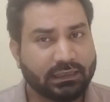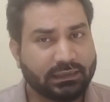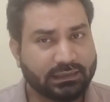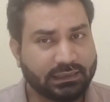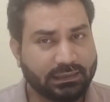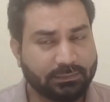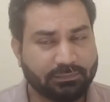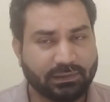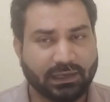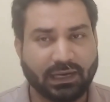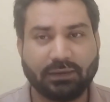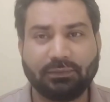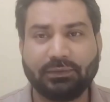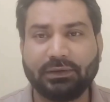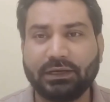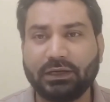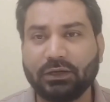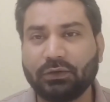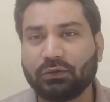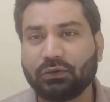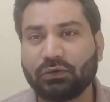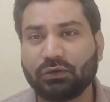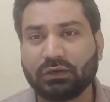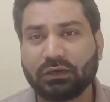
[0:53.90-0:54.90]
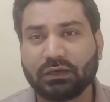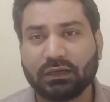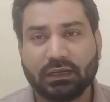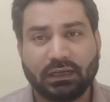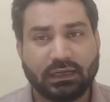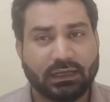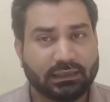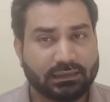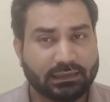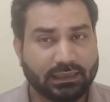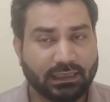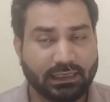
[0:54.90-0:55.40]
কি প্রাইভেটে হোক
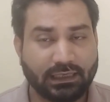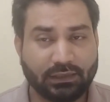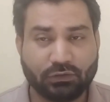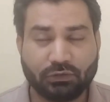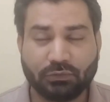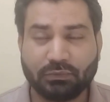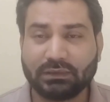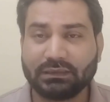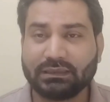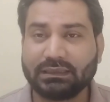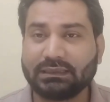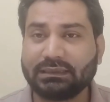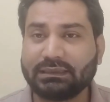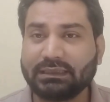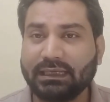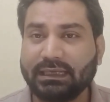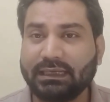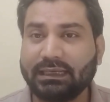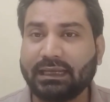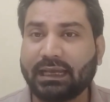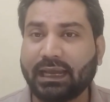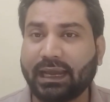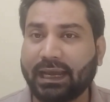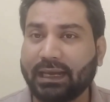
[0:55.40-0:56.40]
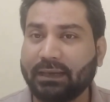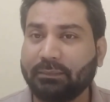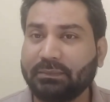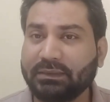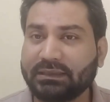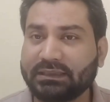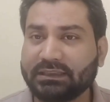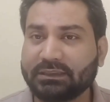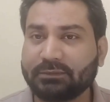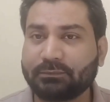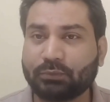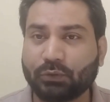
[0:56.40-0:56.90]
তাহলে তোমাদের যে
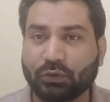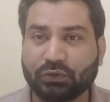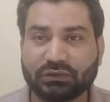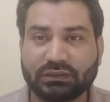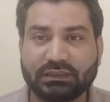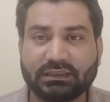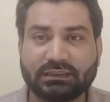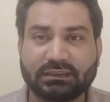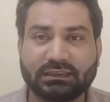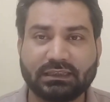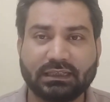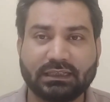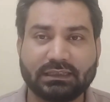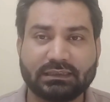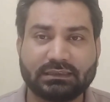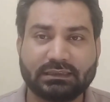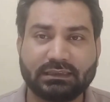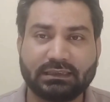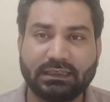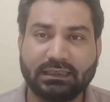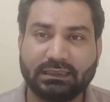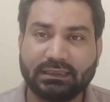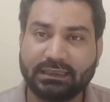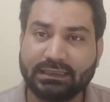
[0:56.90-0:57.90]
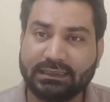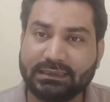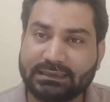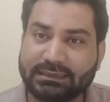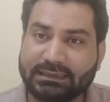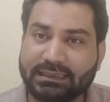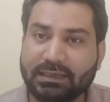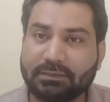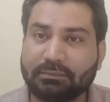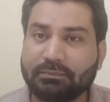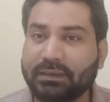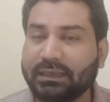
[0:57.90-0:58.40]
অ্যাডমিশন প্রসেসটা আছে এটা
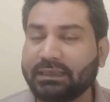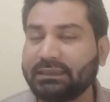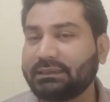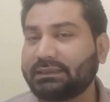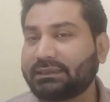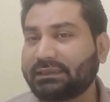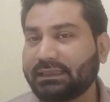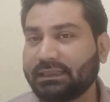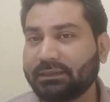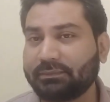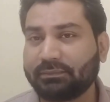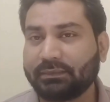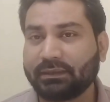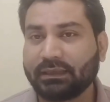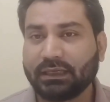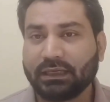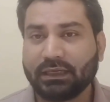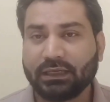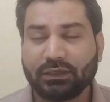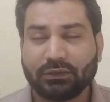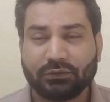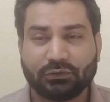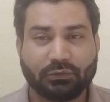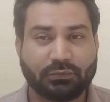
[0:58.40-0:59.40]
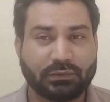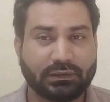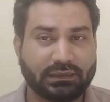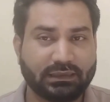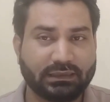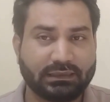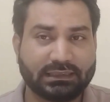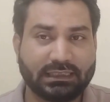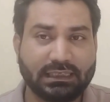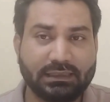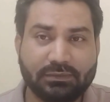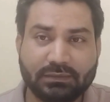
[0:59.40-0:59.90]
স্টেপ বাই স্টেপ তোমাদের
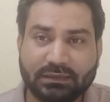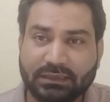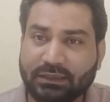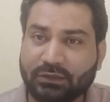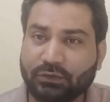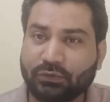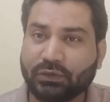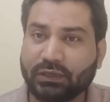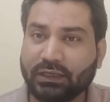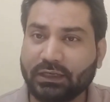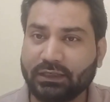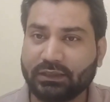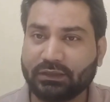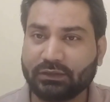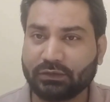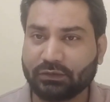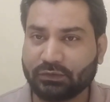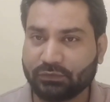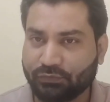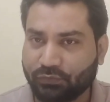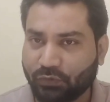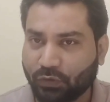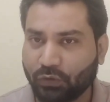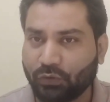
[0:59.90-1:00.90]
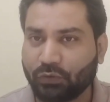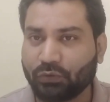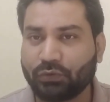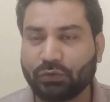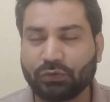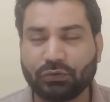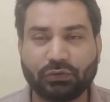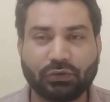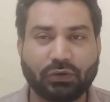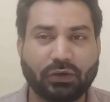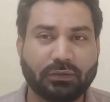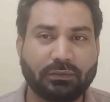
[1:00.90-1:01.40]
কি কি করে ফলো
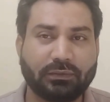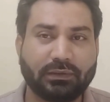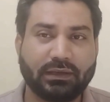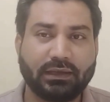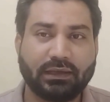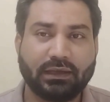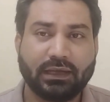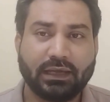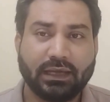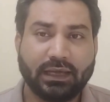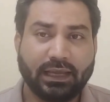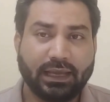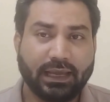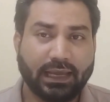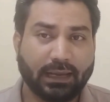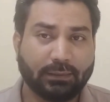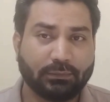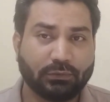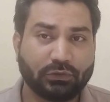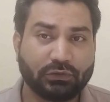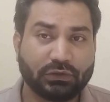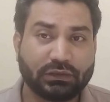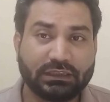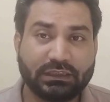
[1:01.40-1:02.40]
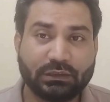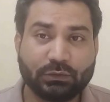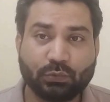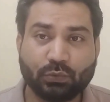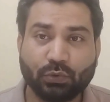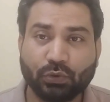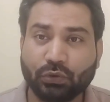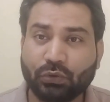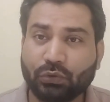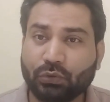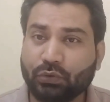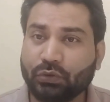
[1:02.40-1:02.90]
করতে হবে এবং
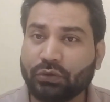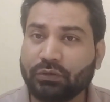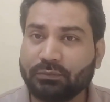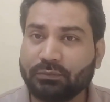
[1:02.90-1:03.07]
কোন কোন